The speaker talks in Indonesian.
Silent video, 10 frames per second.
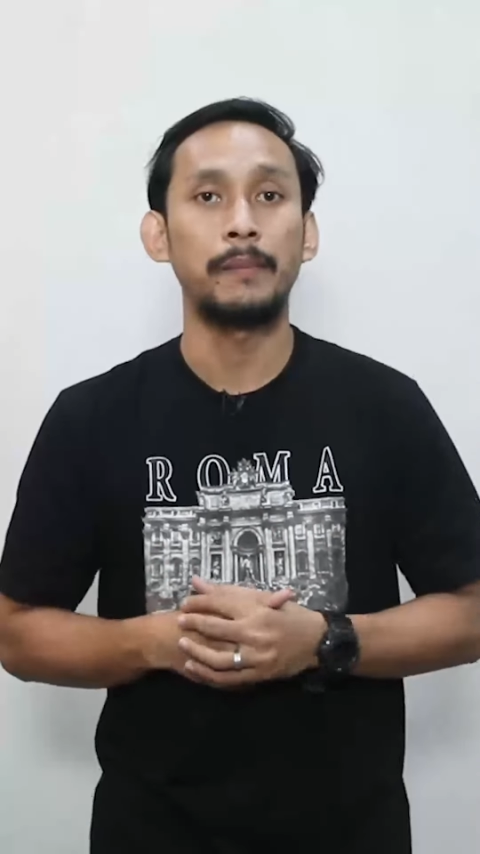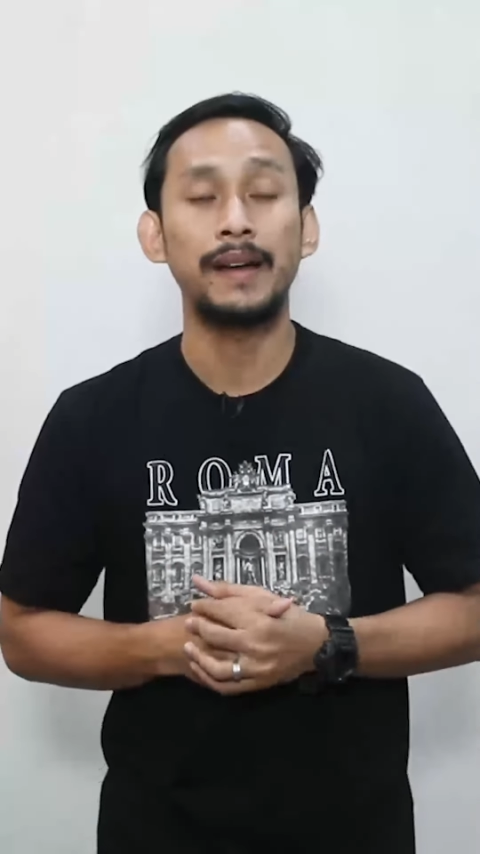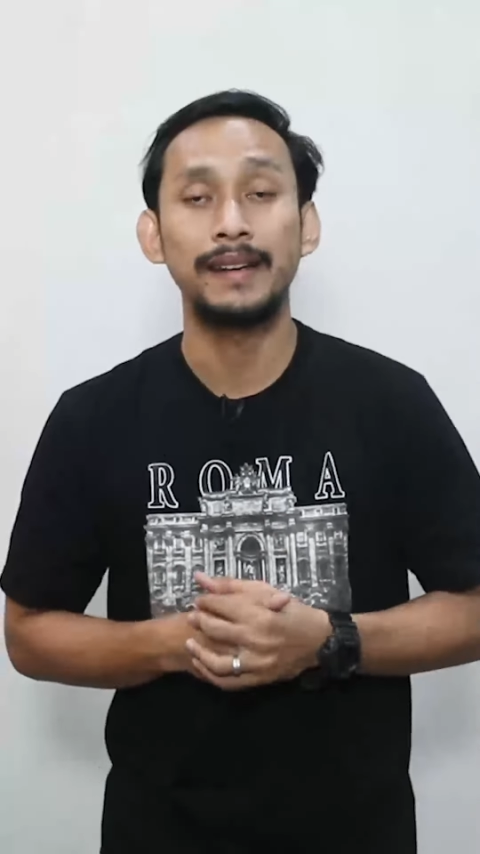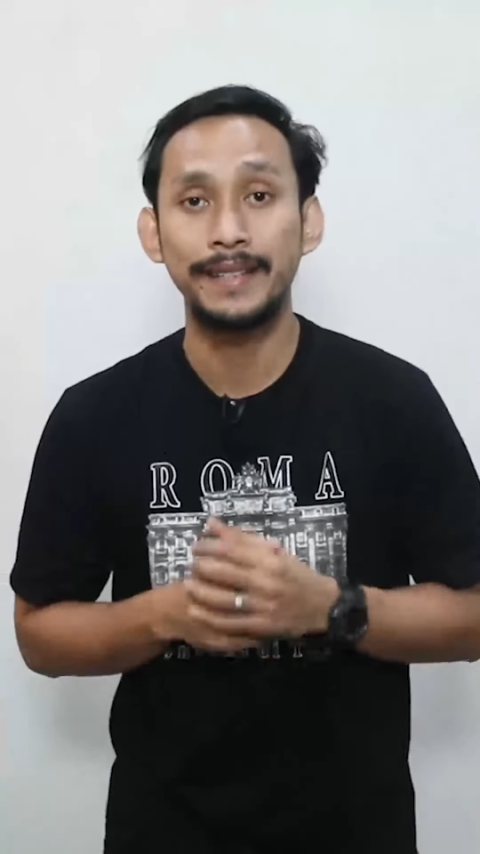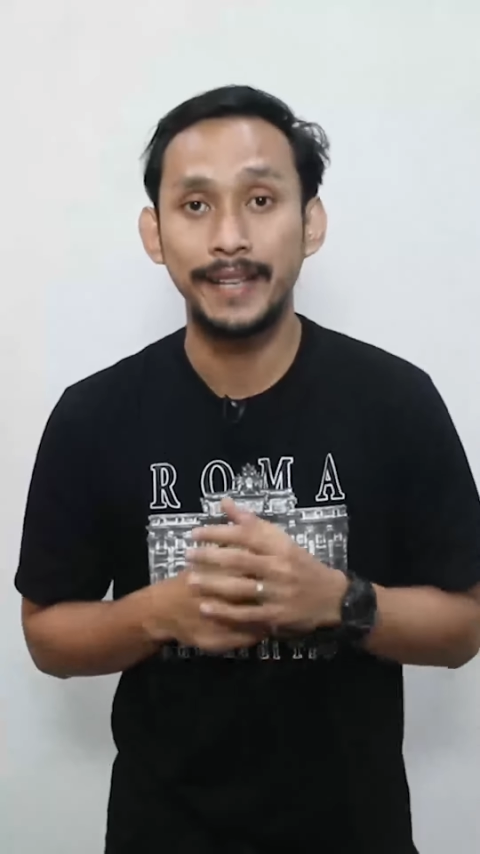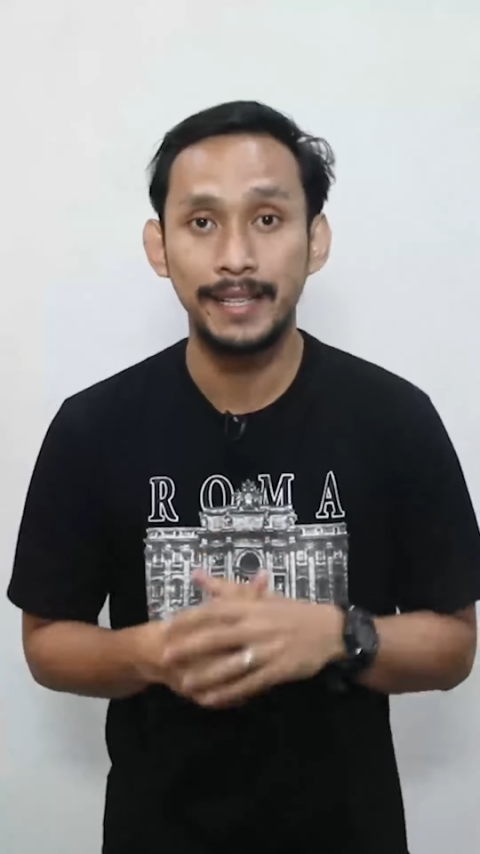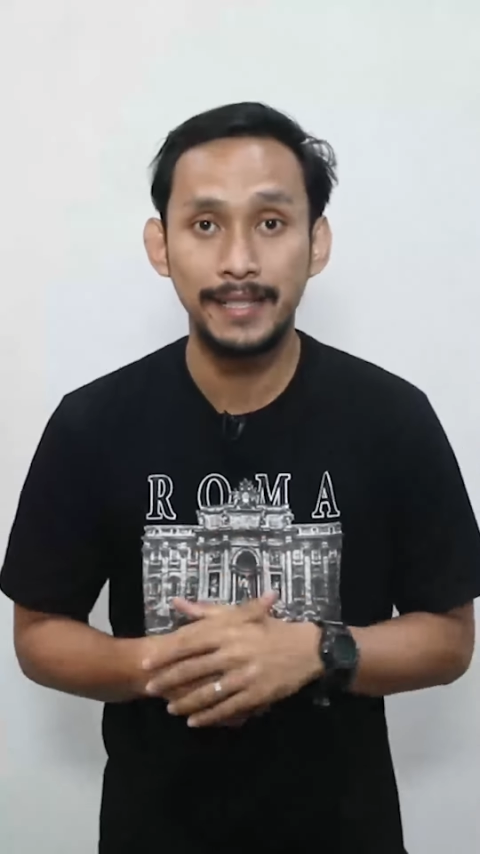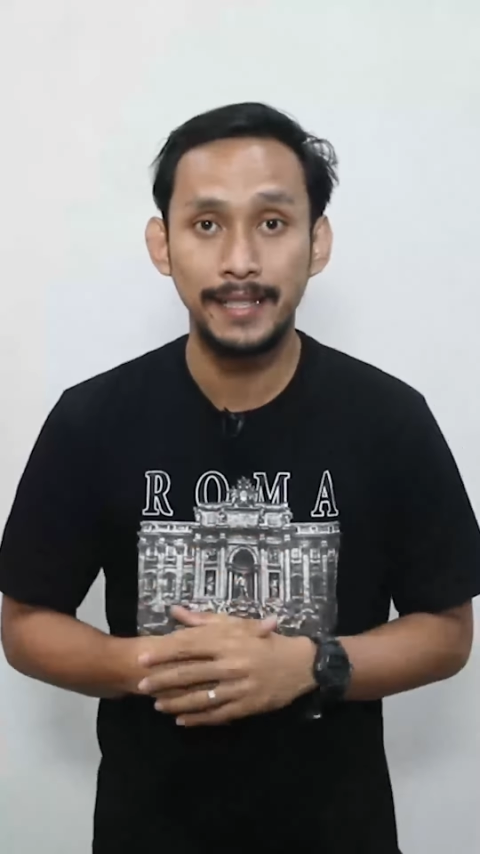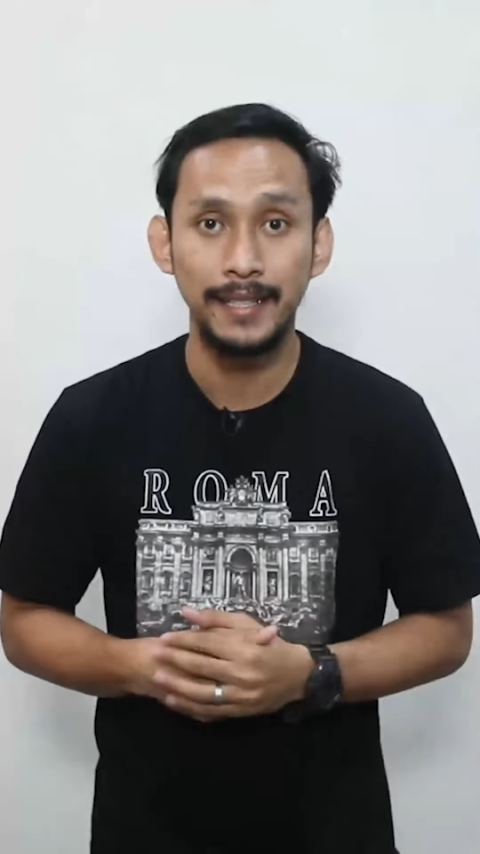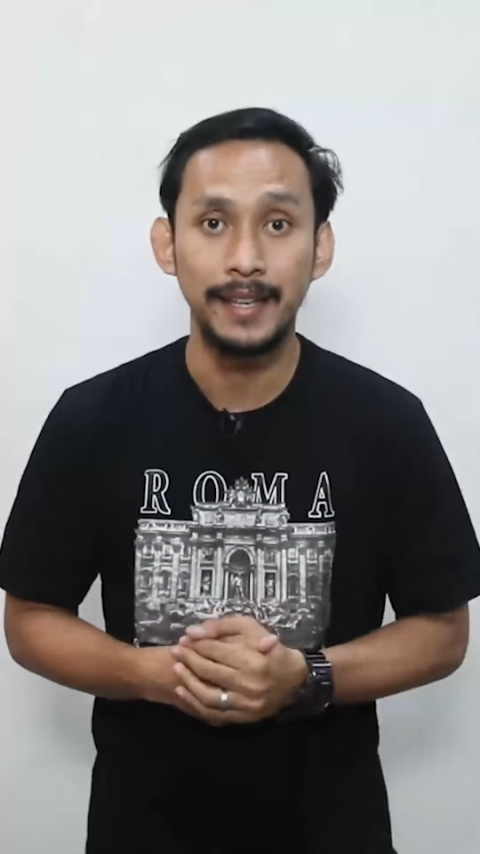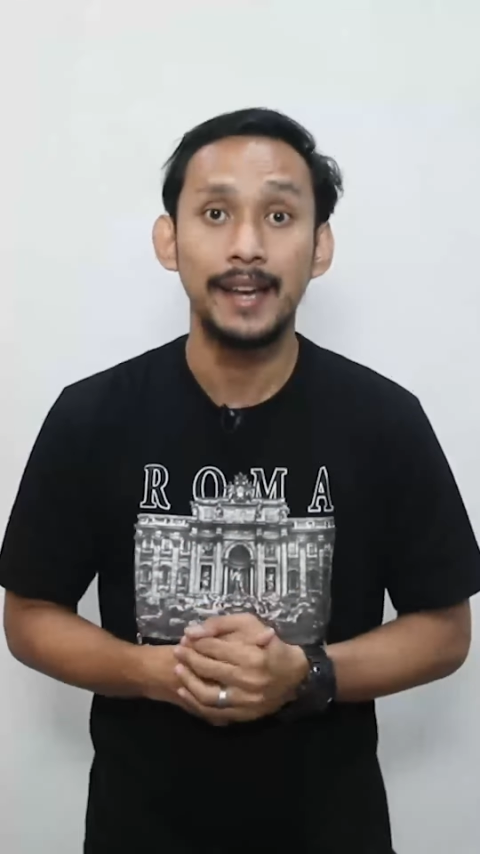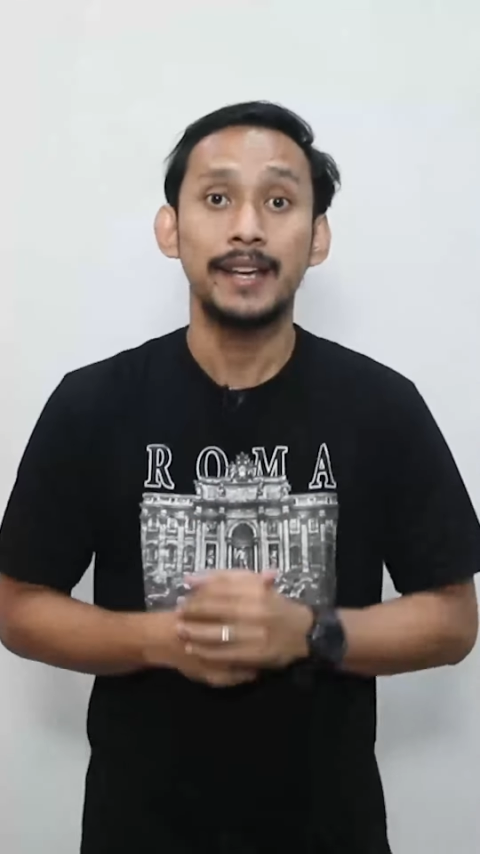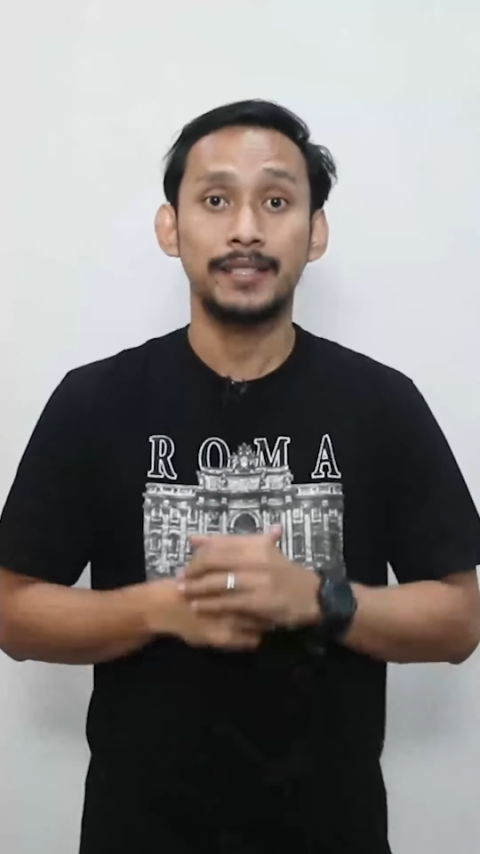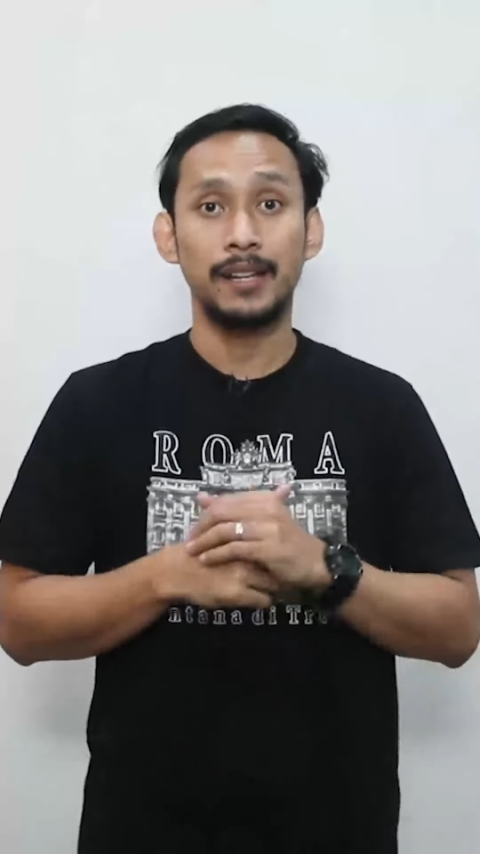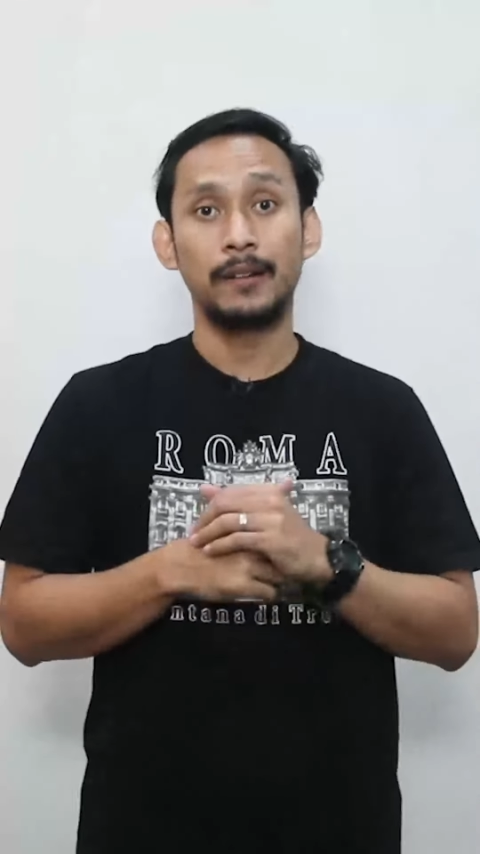aman di Chelsea
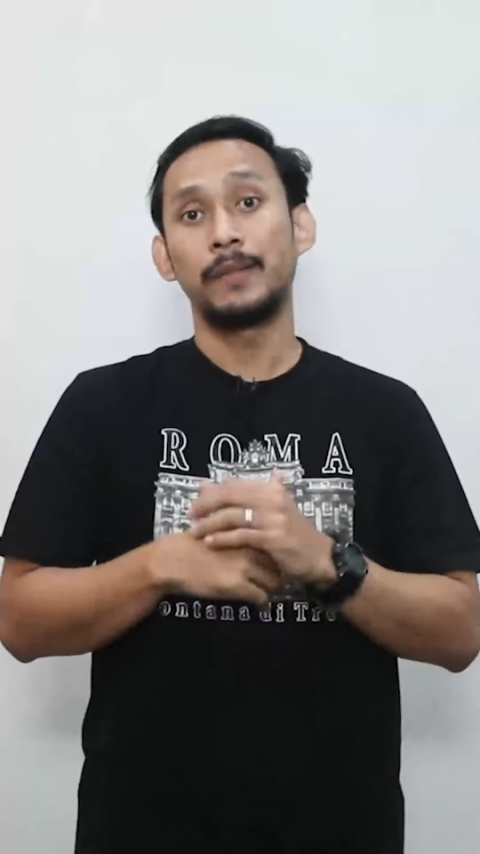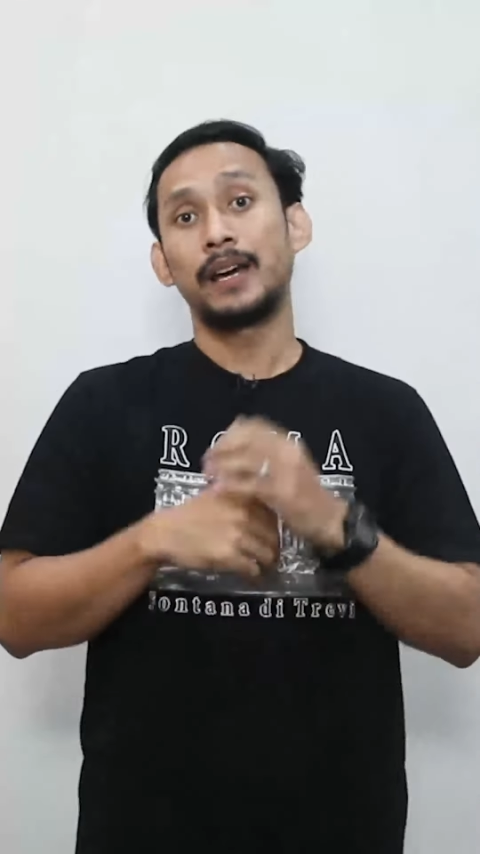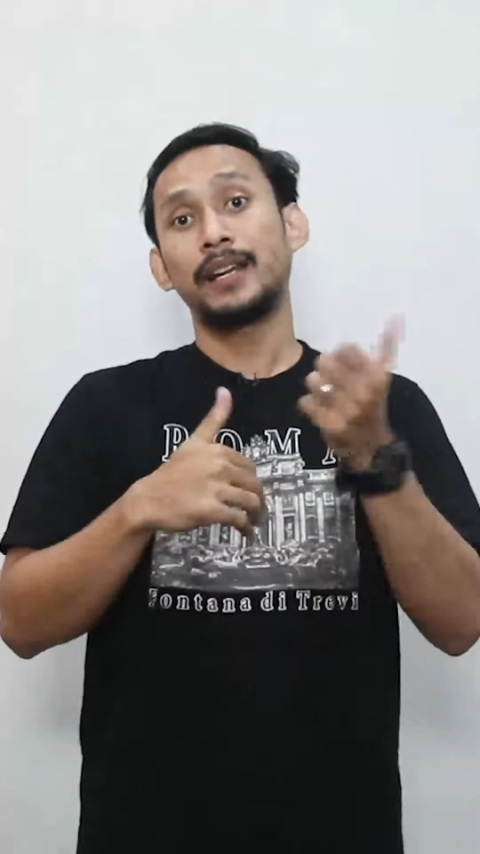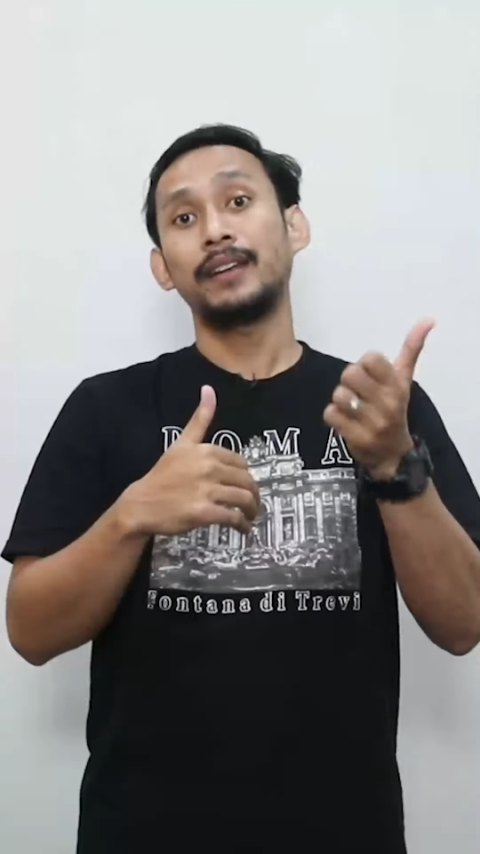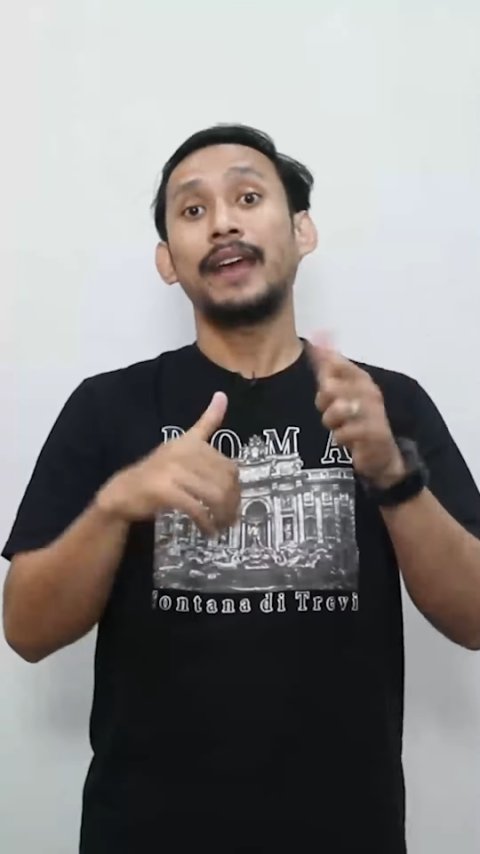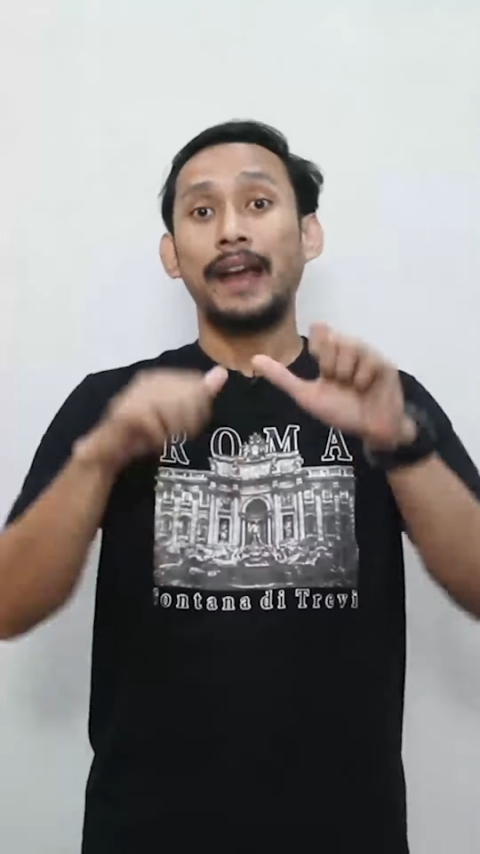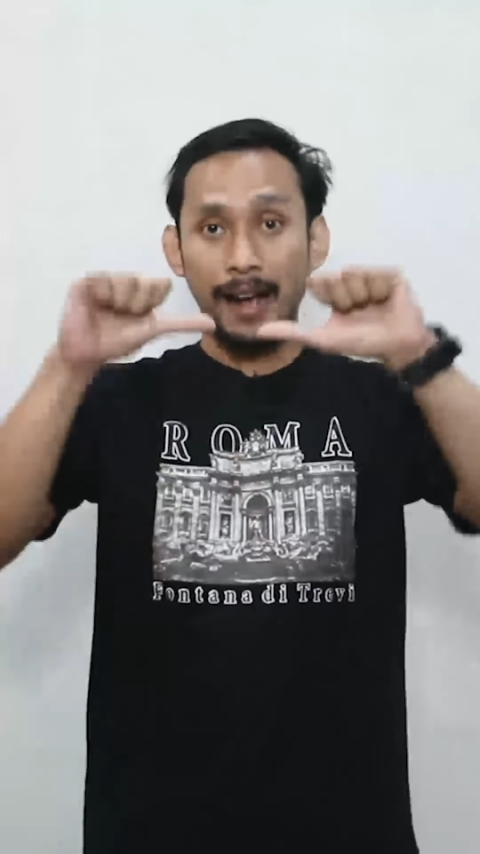setelah kemarin